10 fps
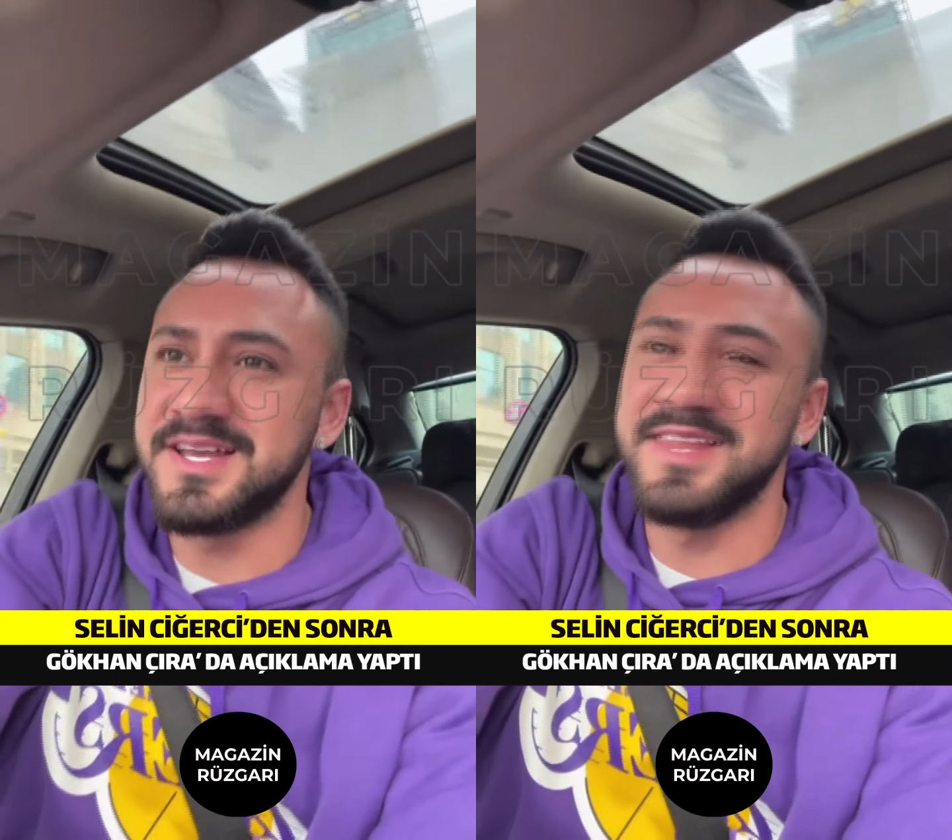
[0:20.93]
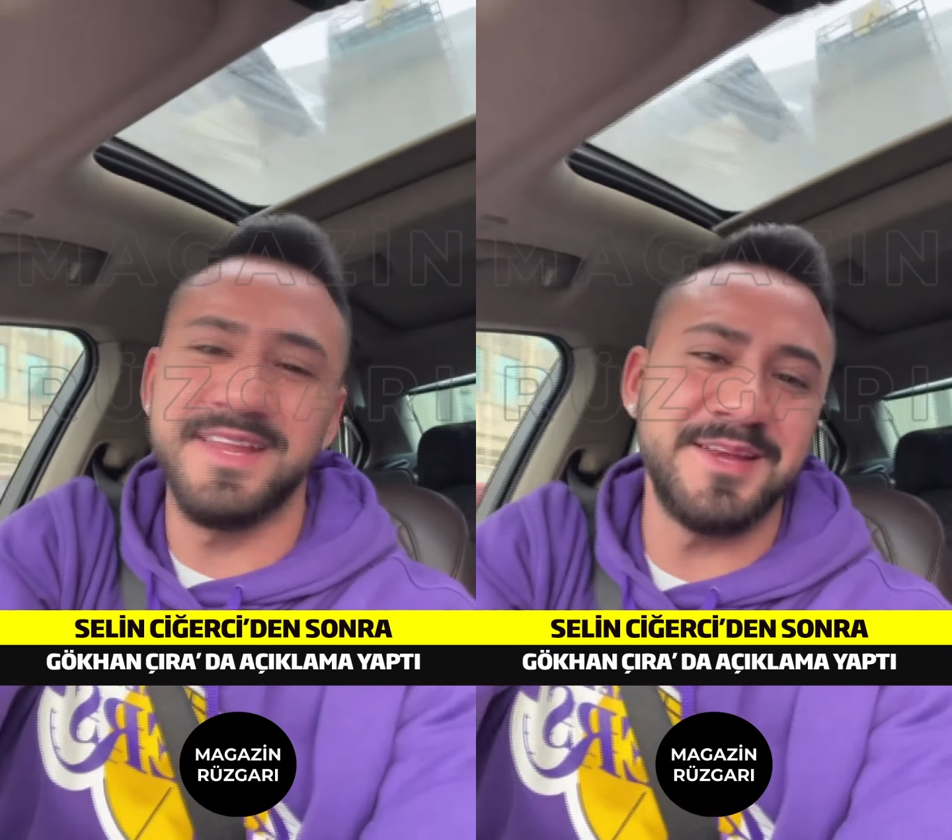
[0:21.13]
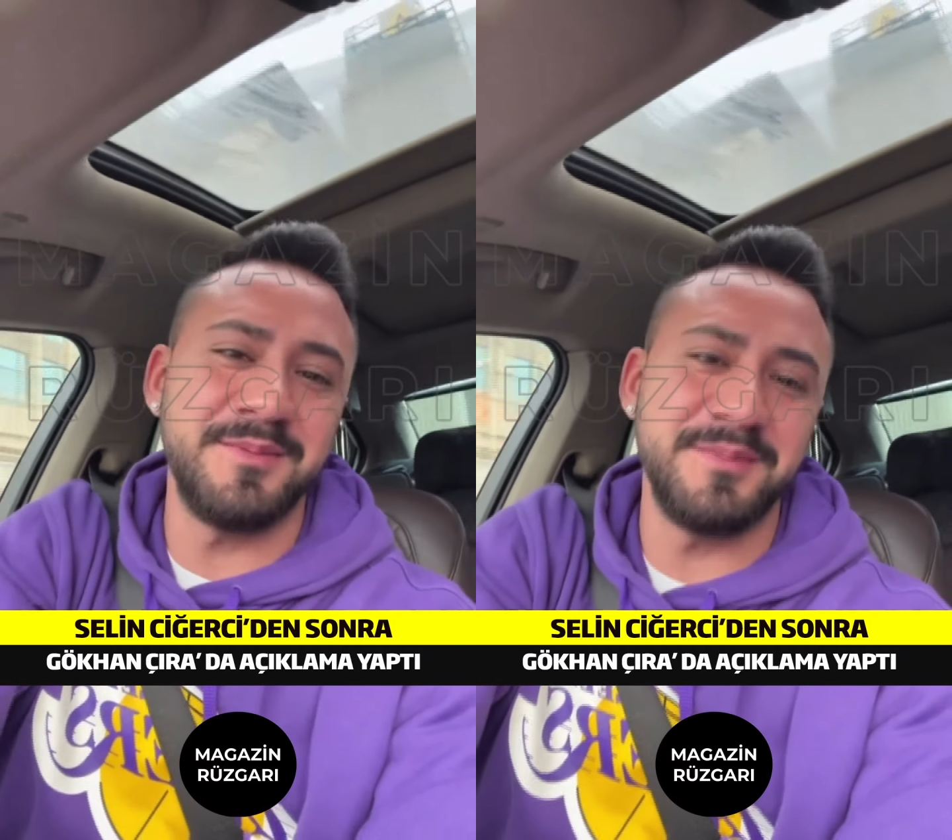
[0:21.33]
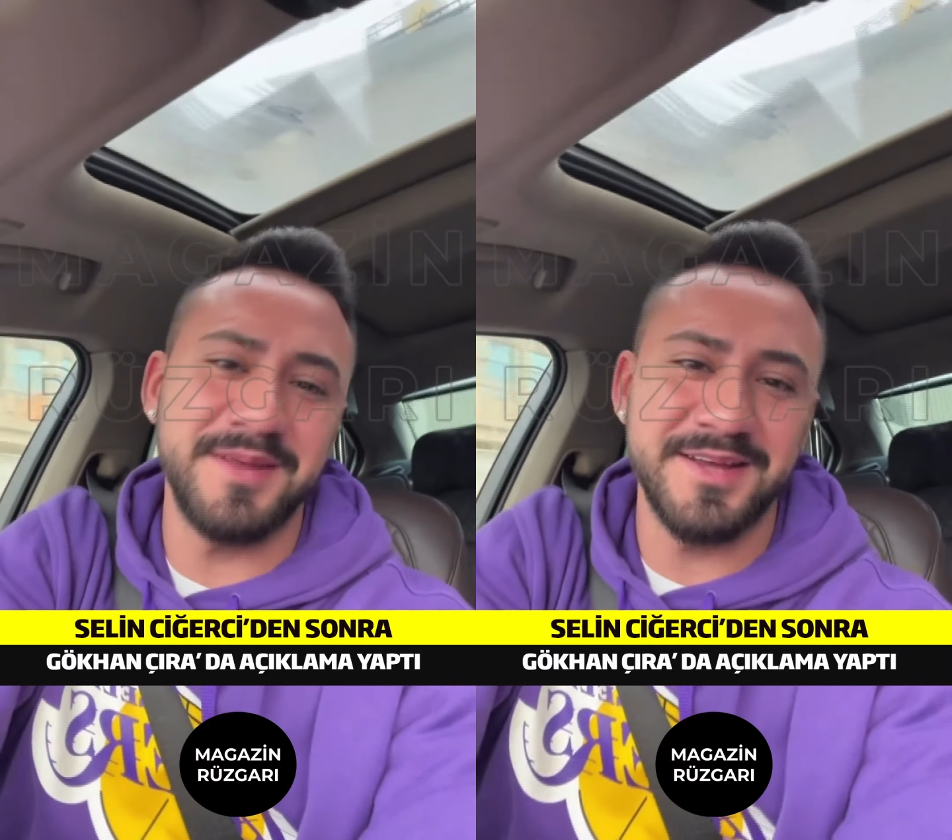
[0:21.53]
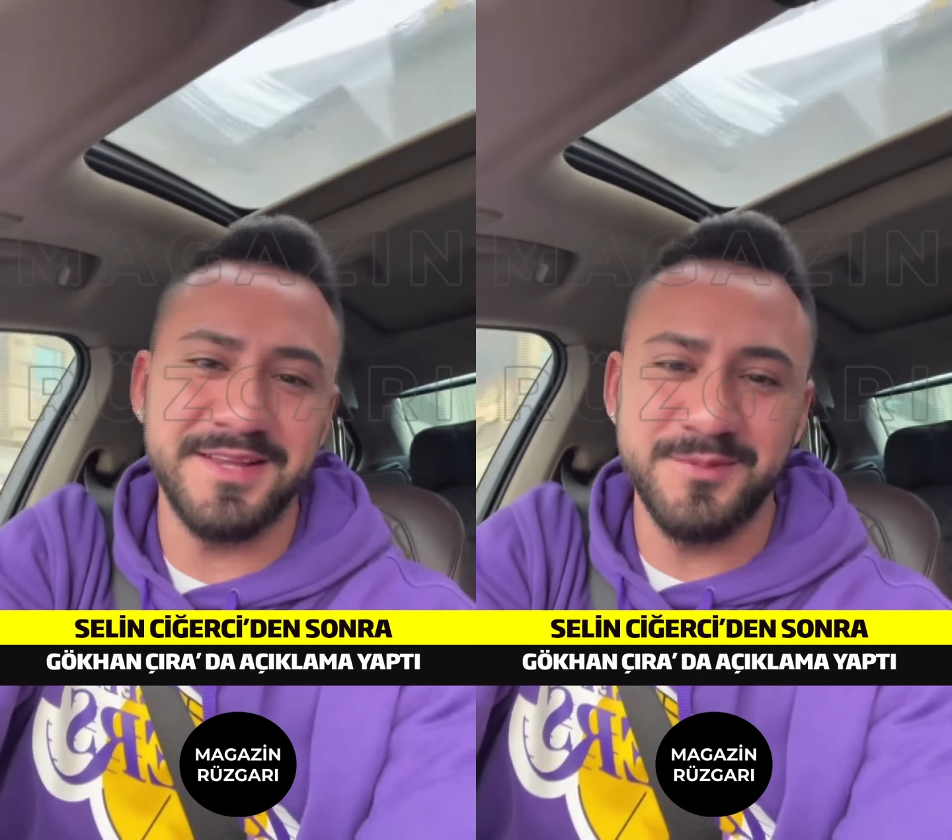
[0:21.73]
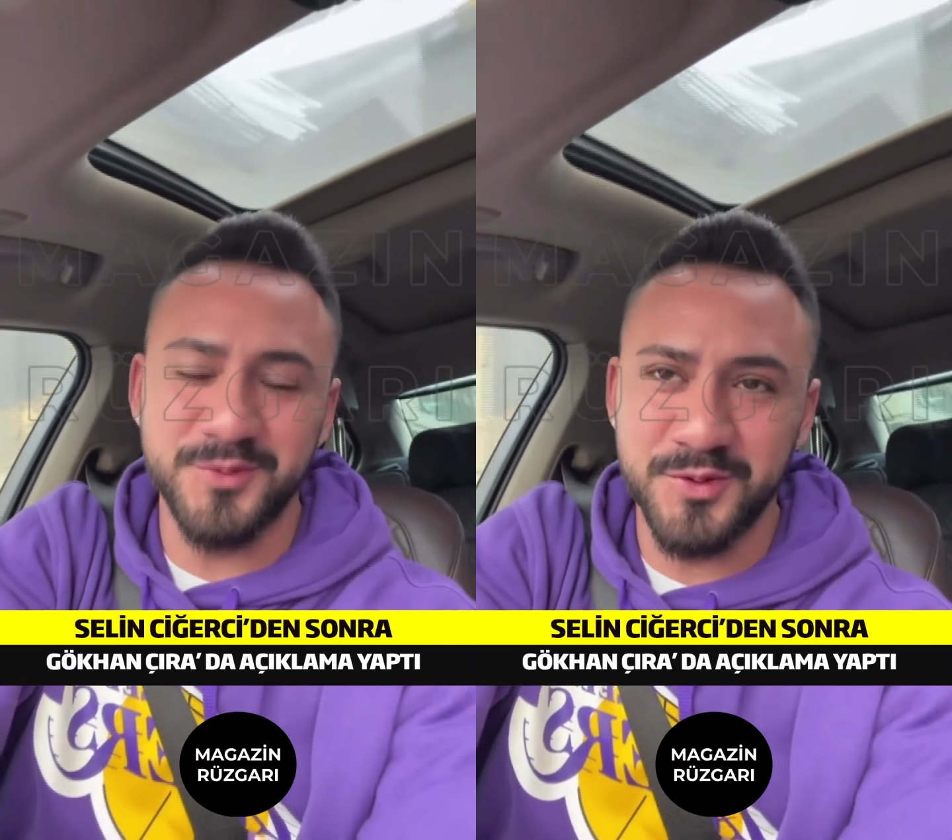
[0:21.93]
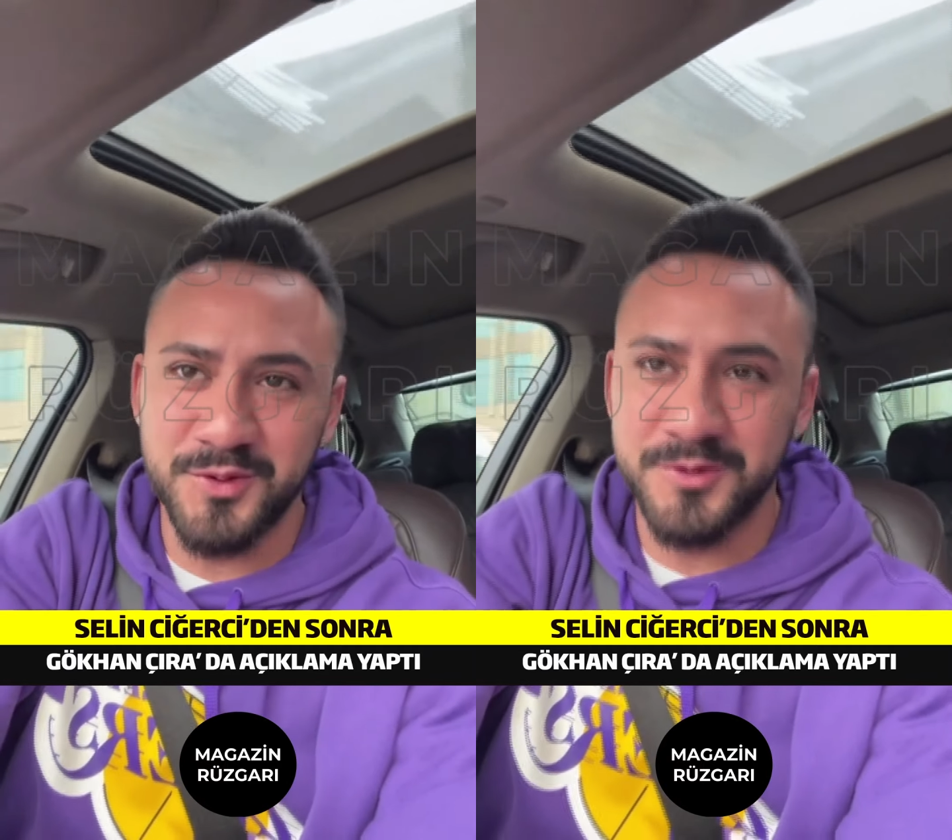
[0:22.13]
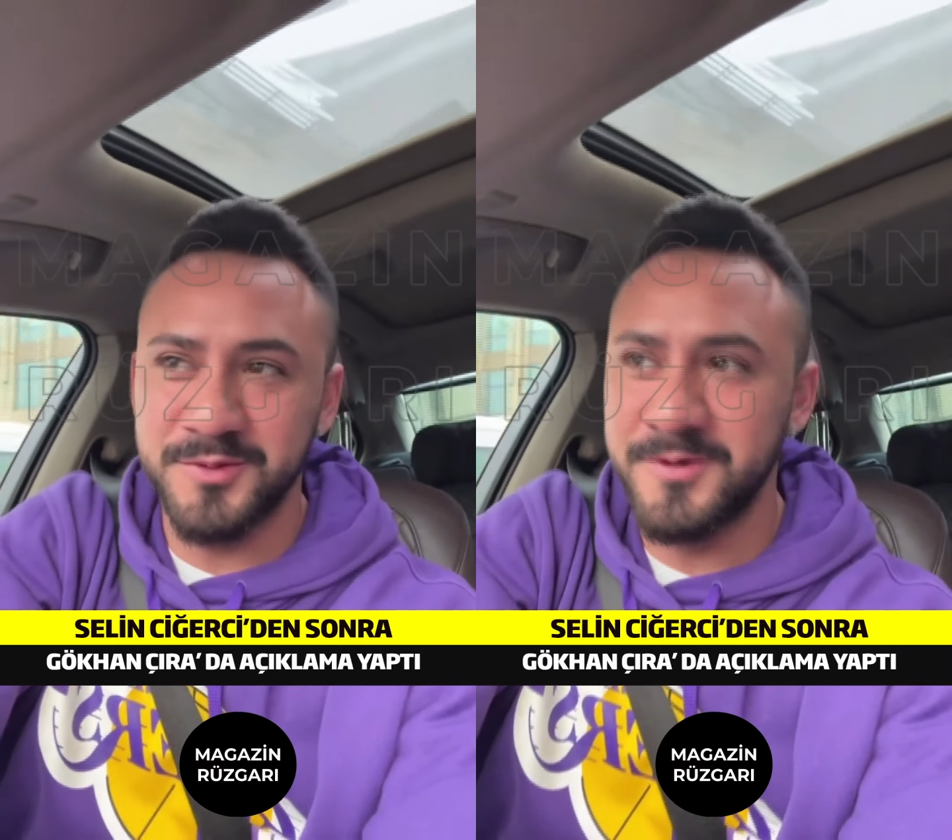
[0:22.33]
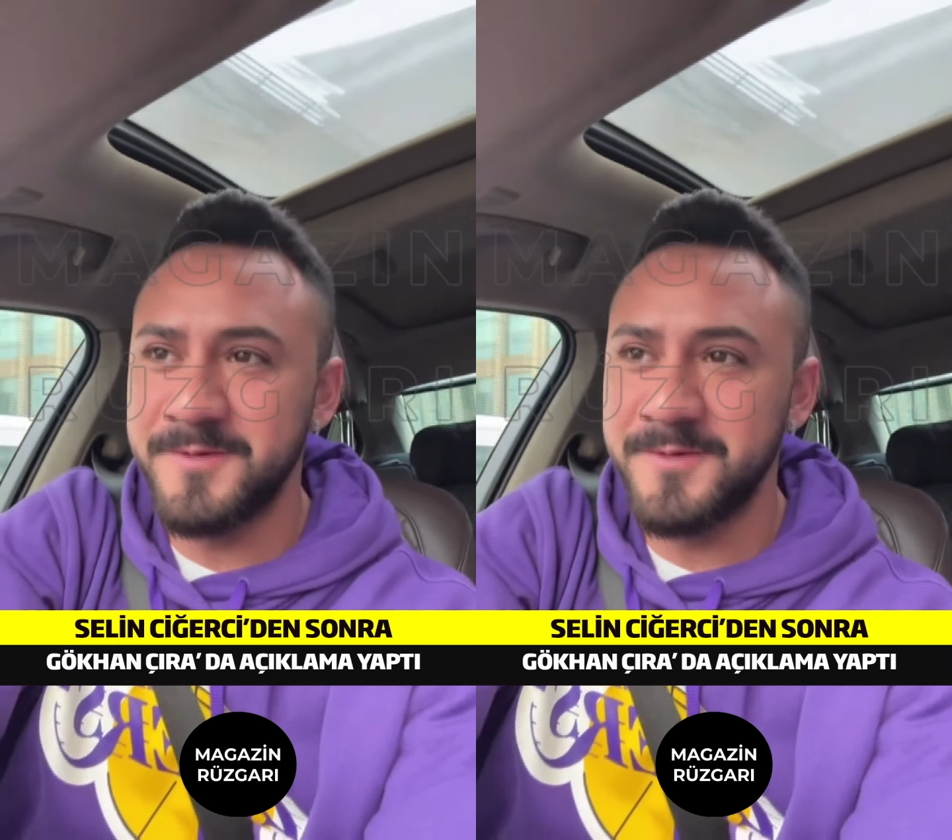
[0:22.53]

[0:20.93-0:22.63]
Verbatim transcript: anlatamam ne kadar mutlu olduğumu.